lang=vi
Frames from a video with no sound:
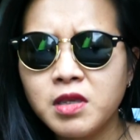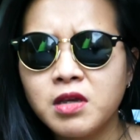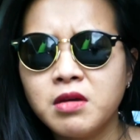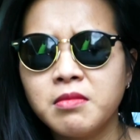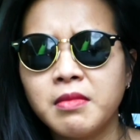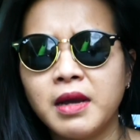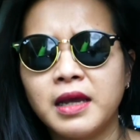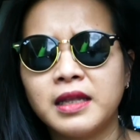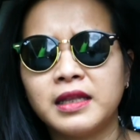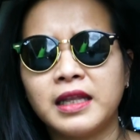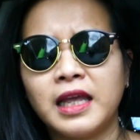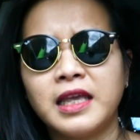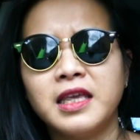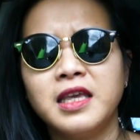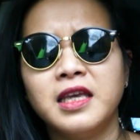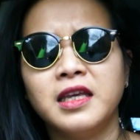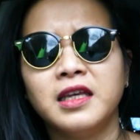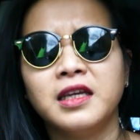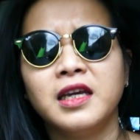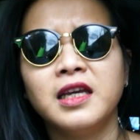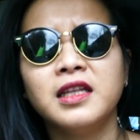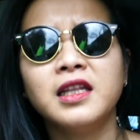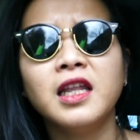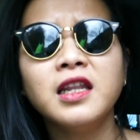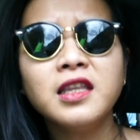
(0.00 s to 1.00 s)
Nhưng mà tại vì
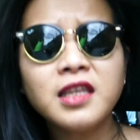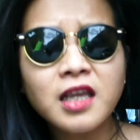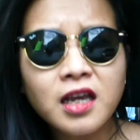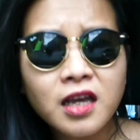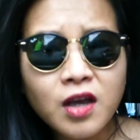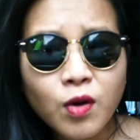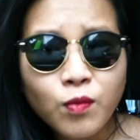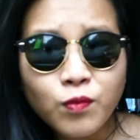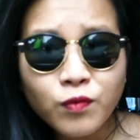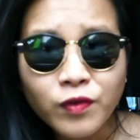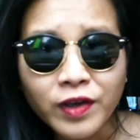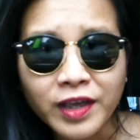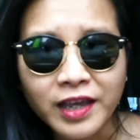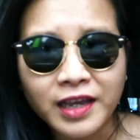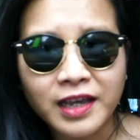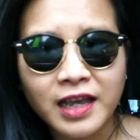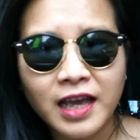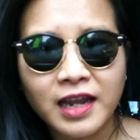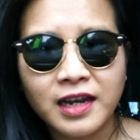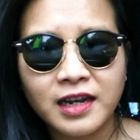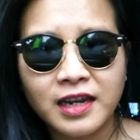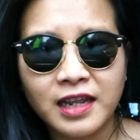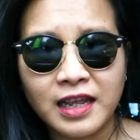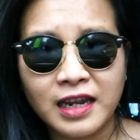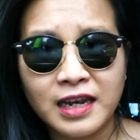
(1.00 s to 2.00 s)
cái tính chất công việc,
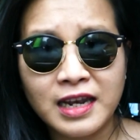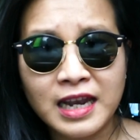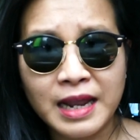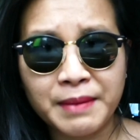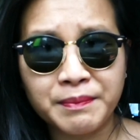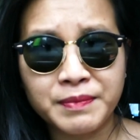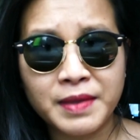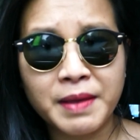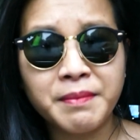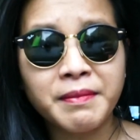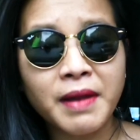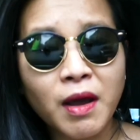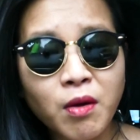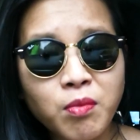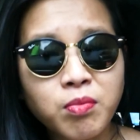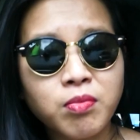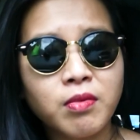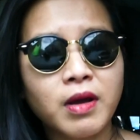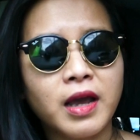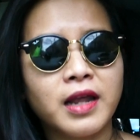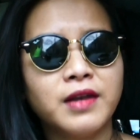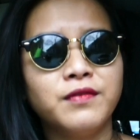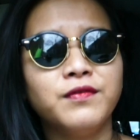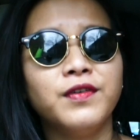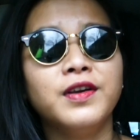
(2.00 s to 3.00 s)
anh này anh làm giám đốc,
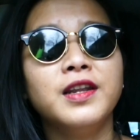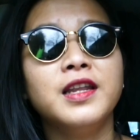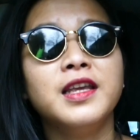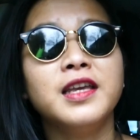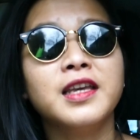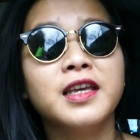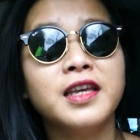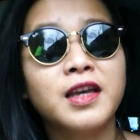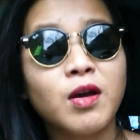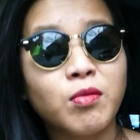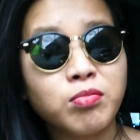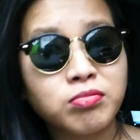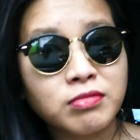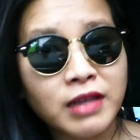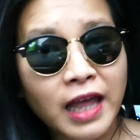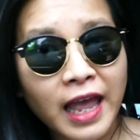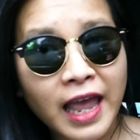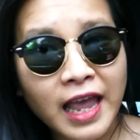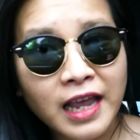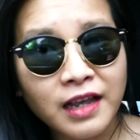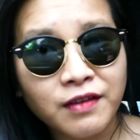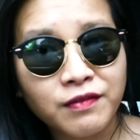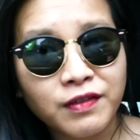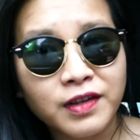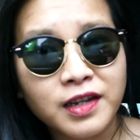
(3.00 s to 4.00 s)
anh phải đi công
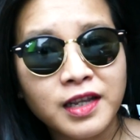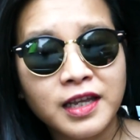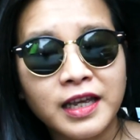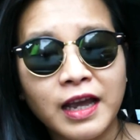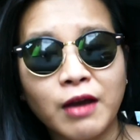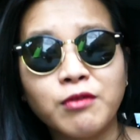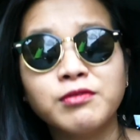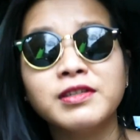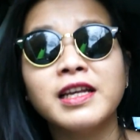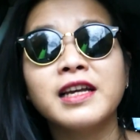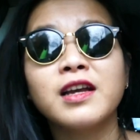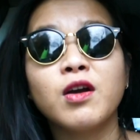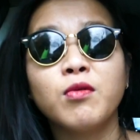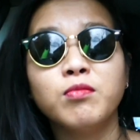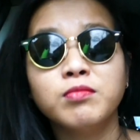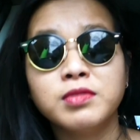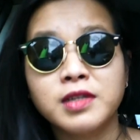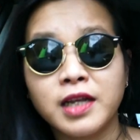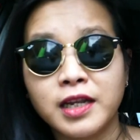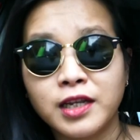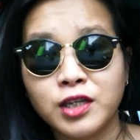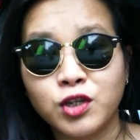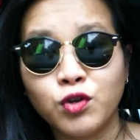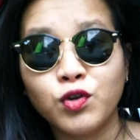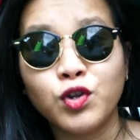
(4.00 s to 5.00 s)
tác, phải đi khảo sát công
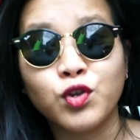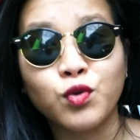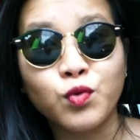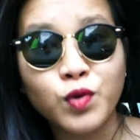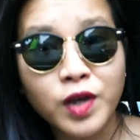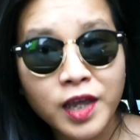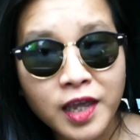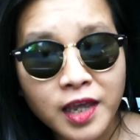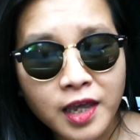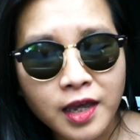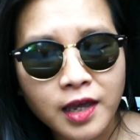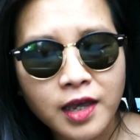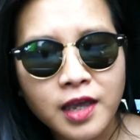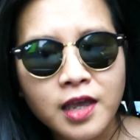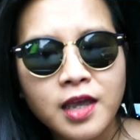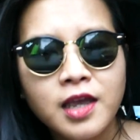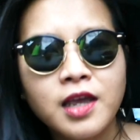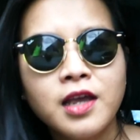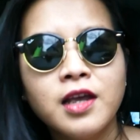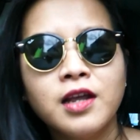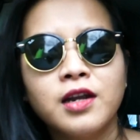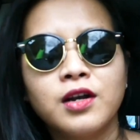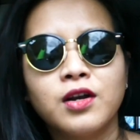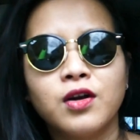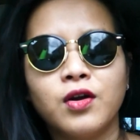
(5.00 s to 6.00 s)
trình chỗ này chỗ kia.
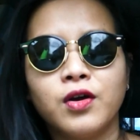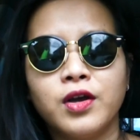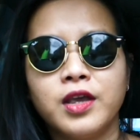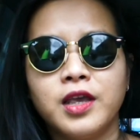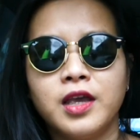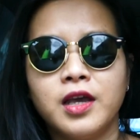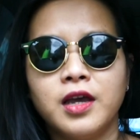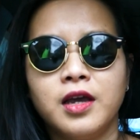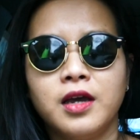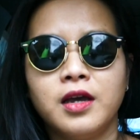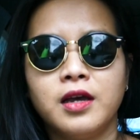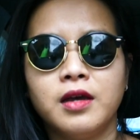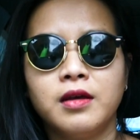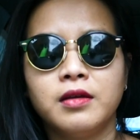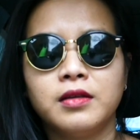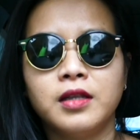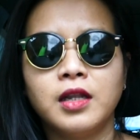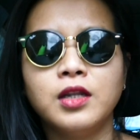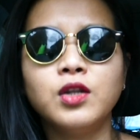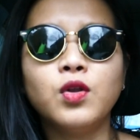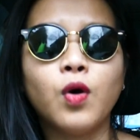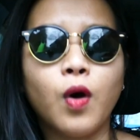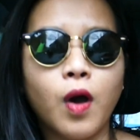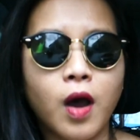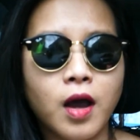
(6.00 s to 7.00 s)
Rồi
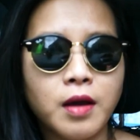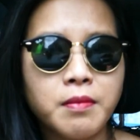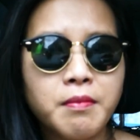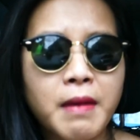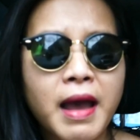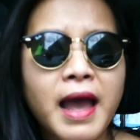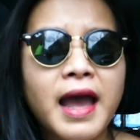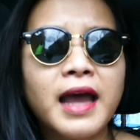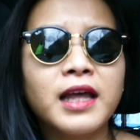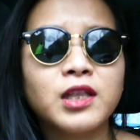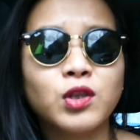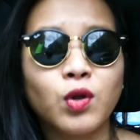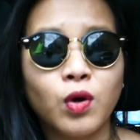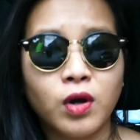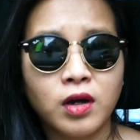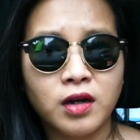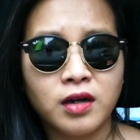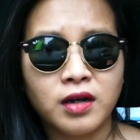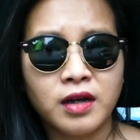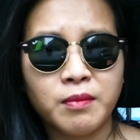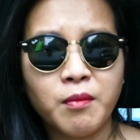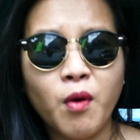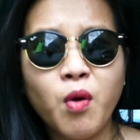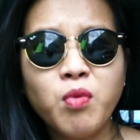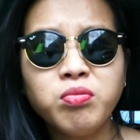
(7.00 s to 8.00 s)
thỉnh thoảng 3
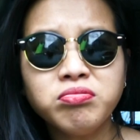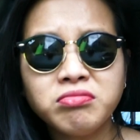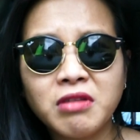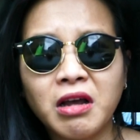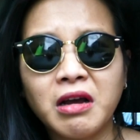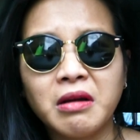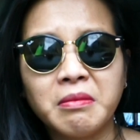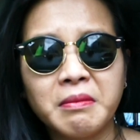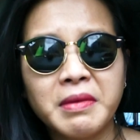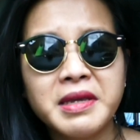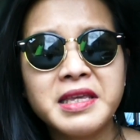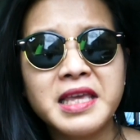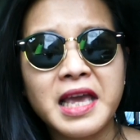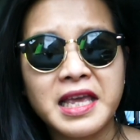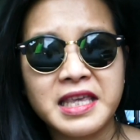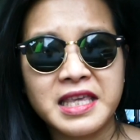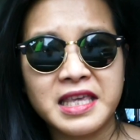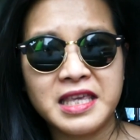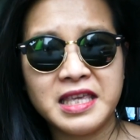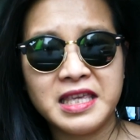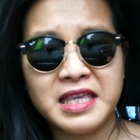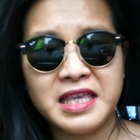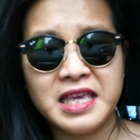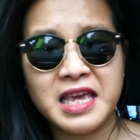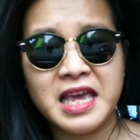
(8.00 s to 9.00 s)
tuần, 4 tuần mới
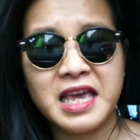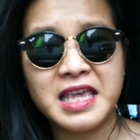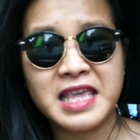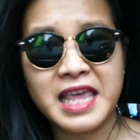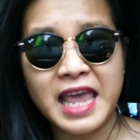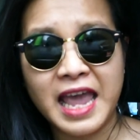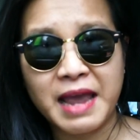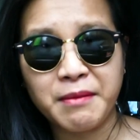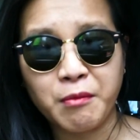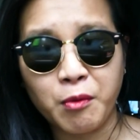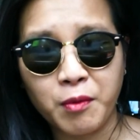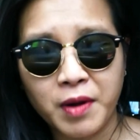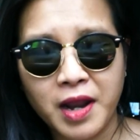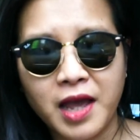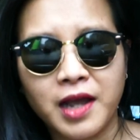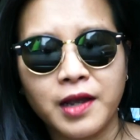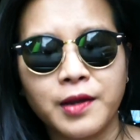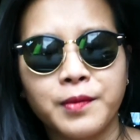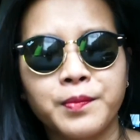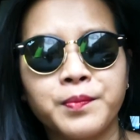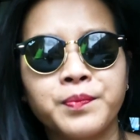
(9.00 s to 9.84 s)
về nhà một lần.